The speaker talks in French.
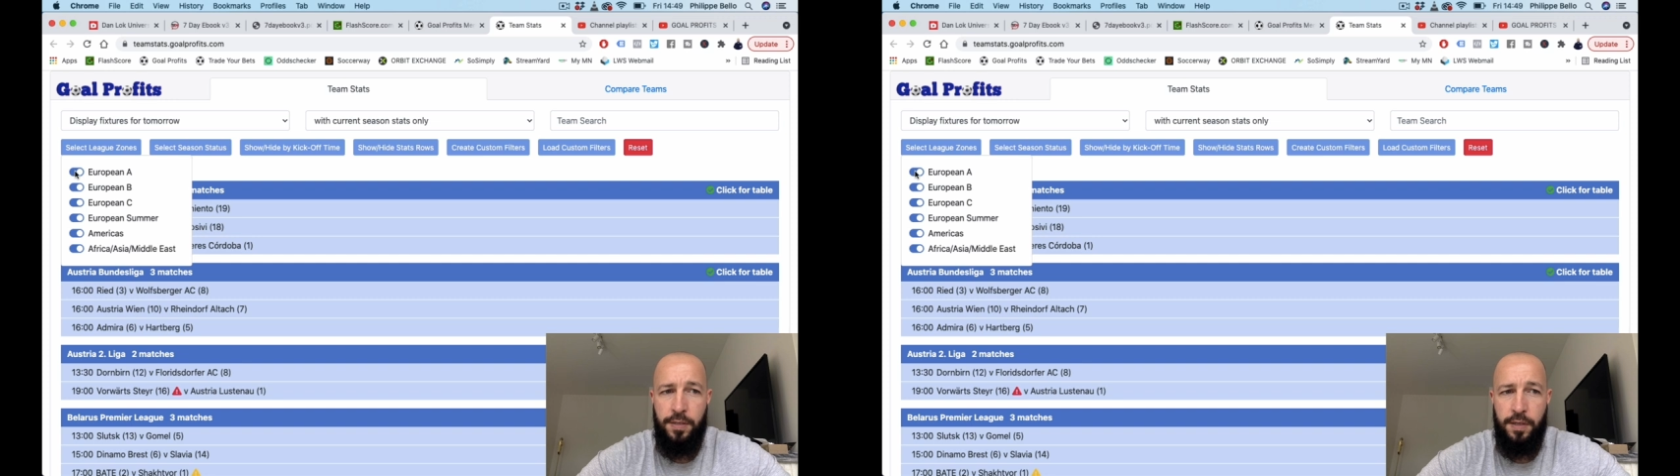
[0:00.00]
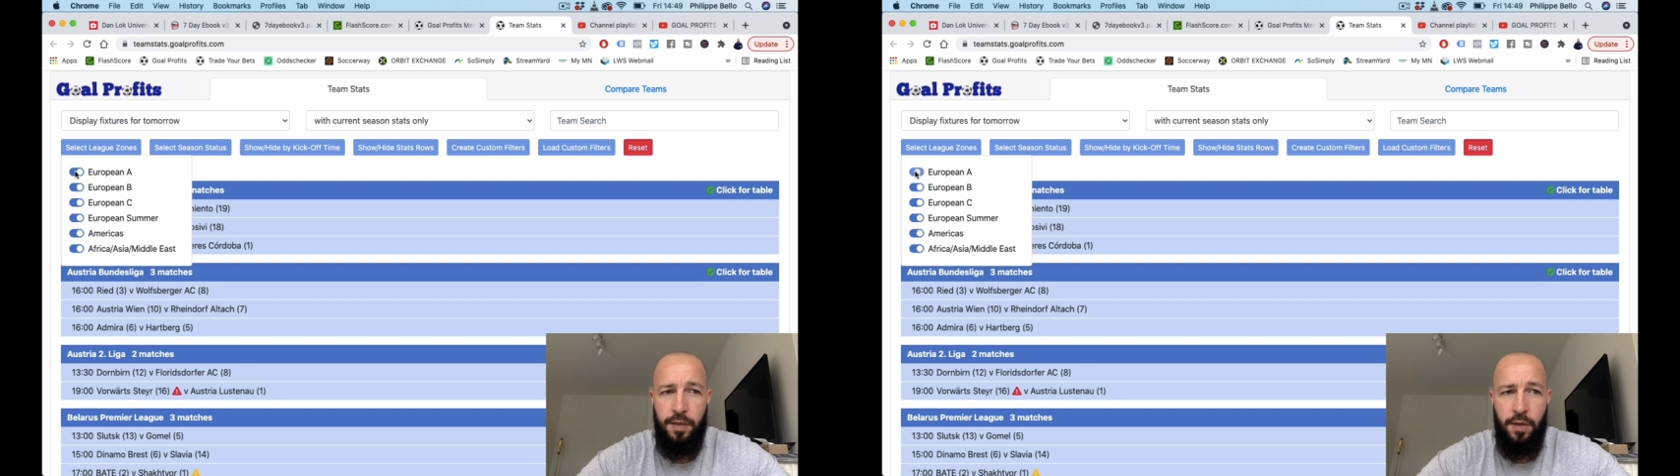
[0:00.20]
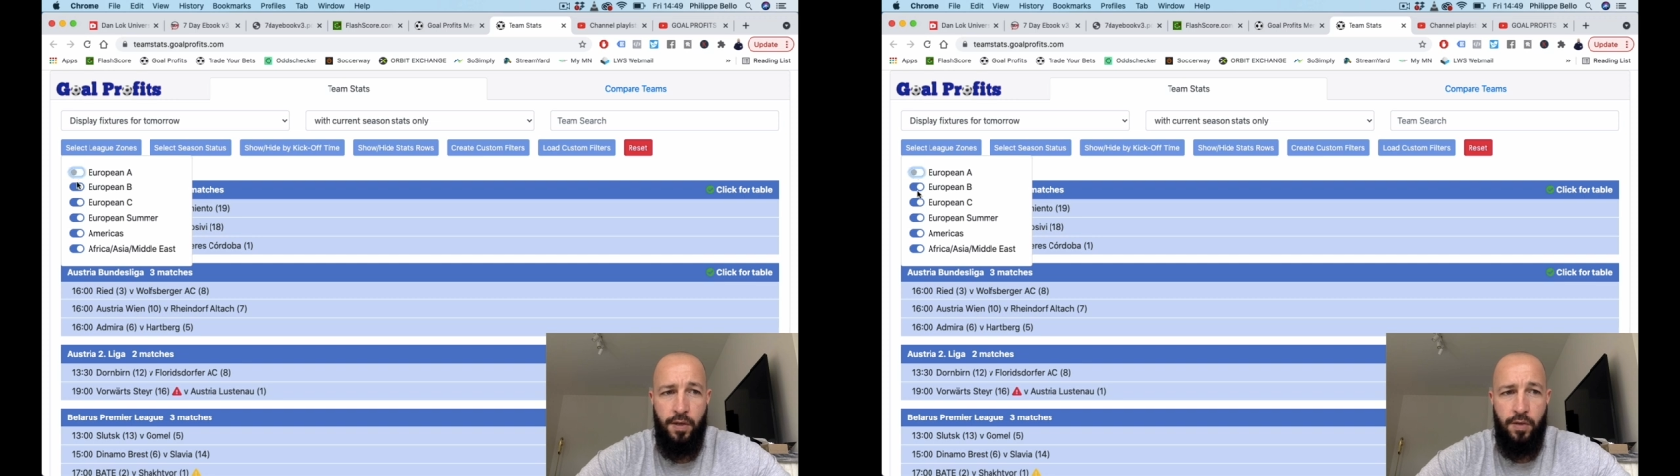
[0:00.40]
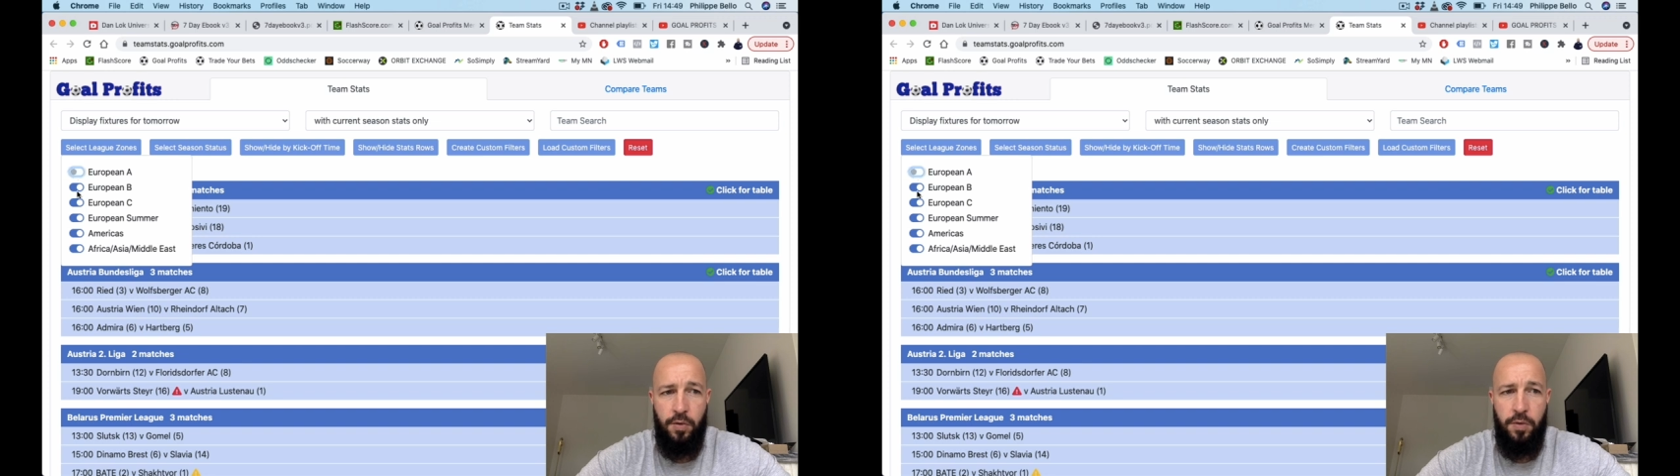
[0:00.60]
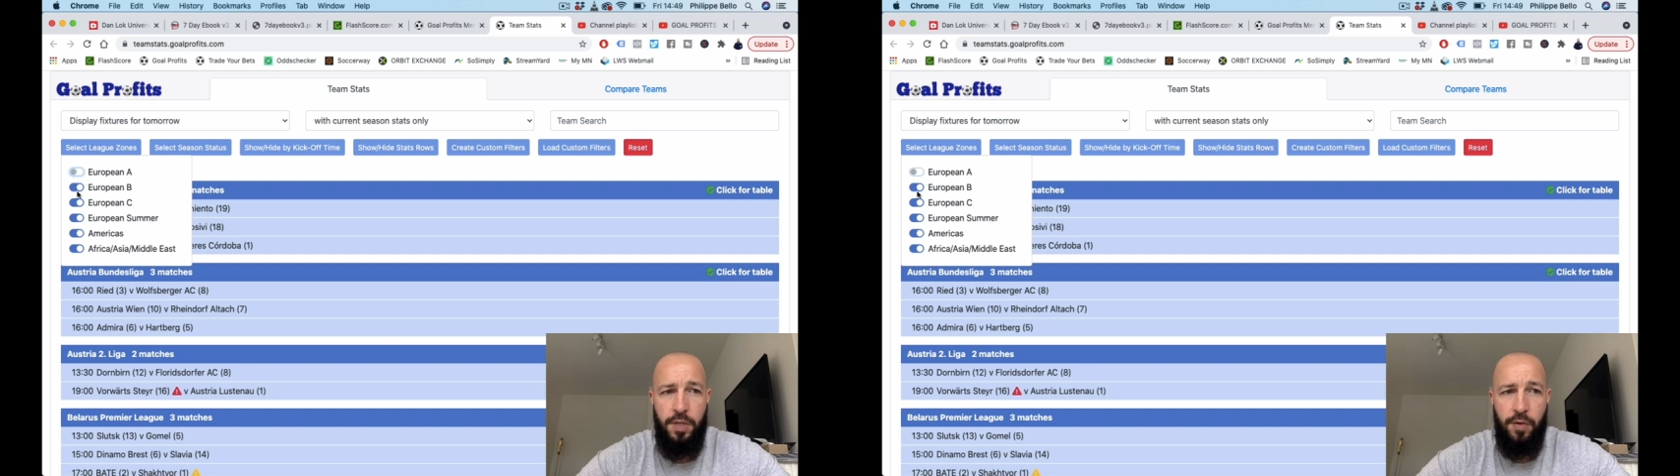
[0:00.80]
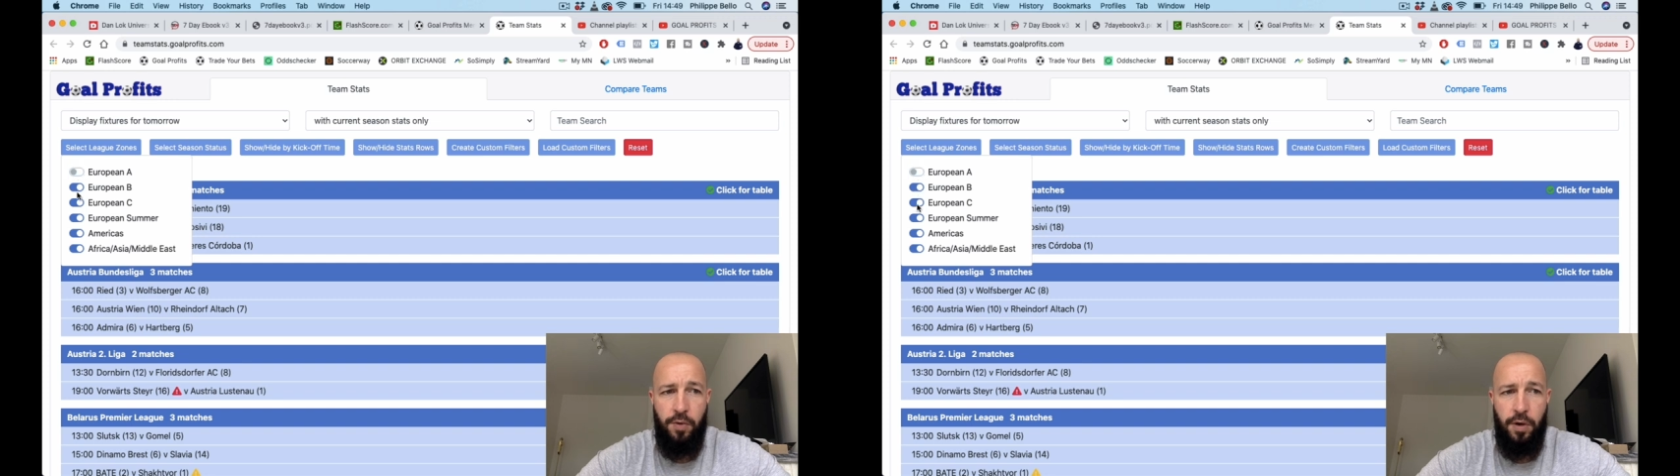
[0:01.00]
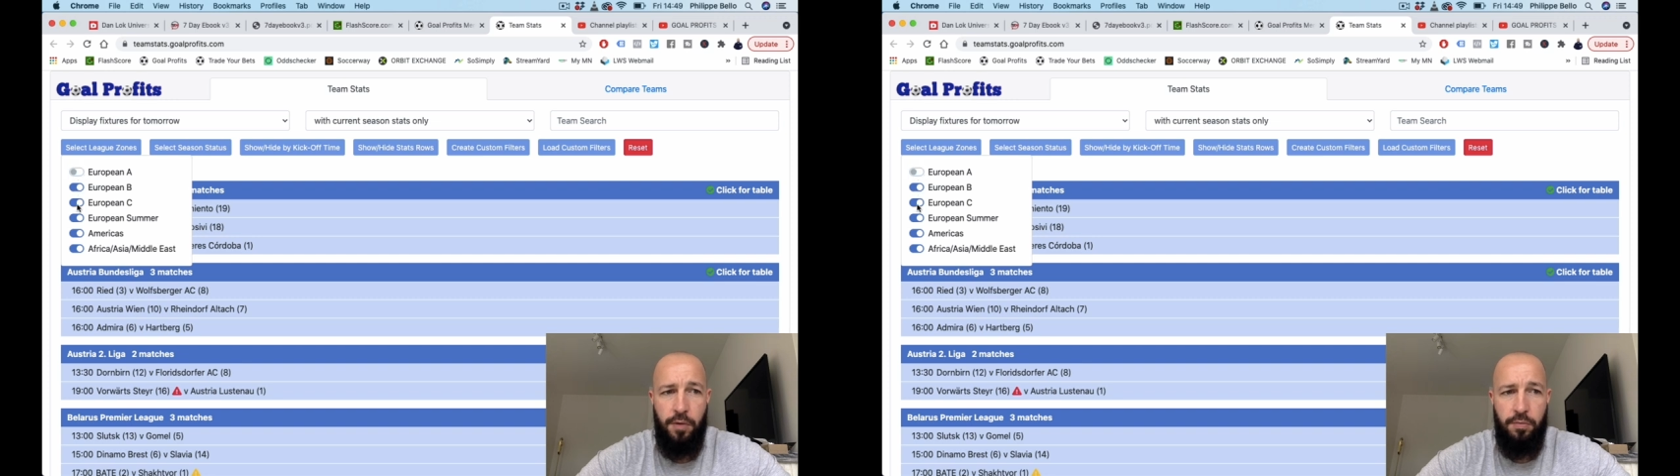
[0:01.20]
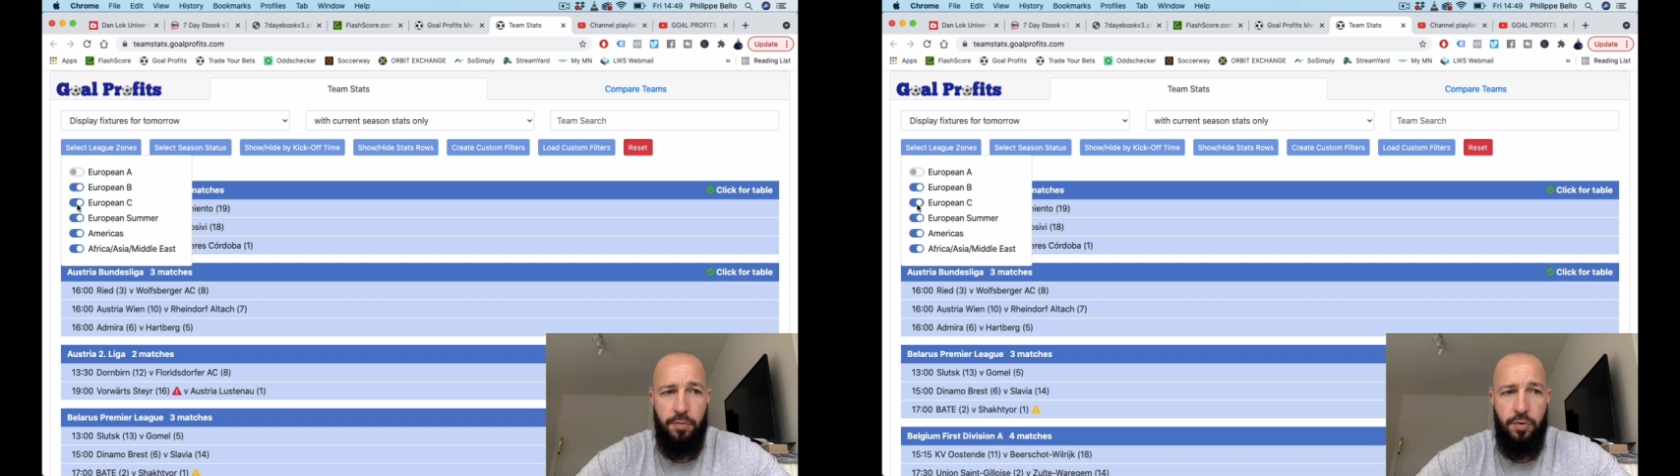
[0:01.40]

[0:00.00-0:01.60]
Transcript: c'est de dire, voilà,